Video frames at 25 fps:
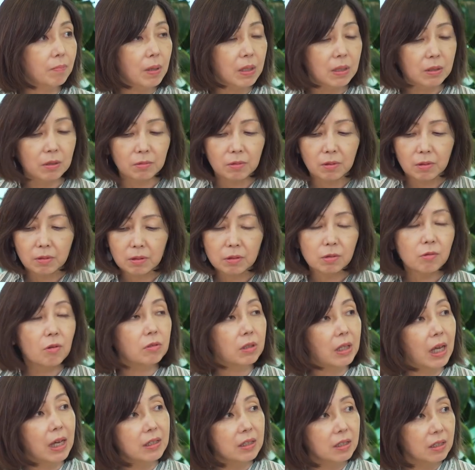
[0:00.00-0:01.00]
りそのすご
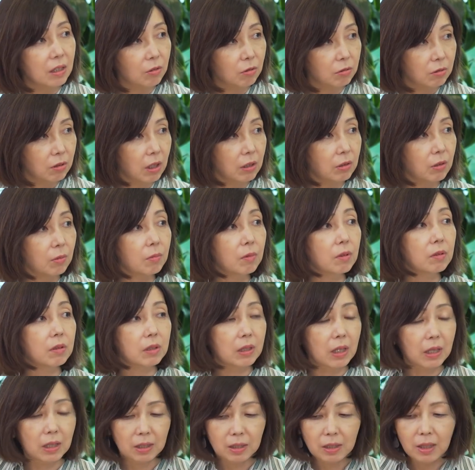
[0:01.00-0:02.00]
く大事なことだと思っ
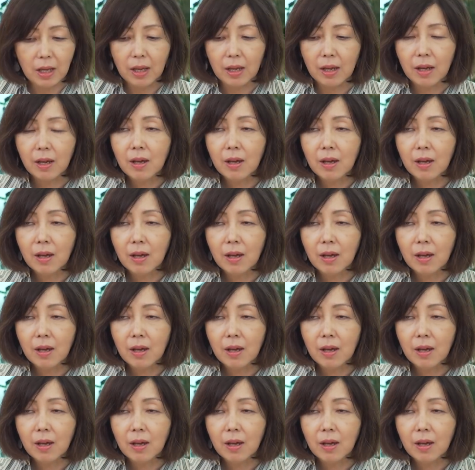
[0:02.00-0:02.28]
ていて、はい、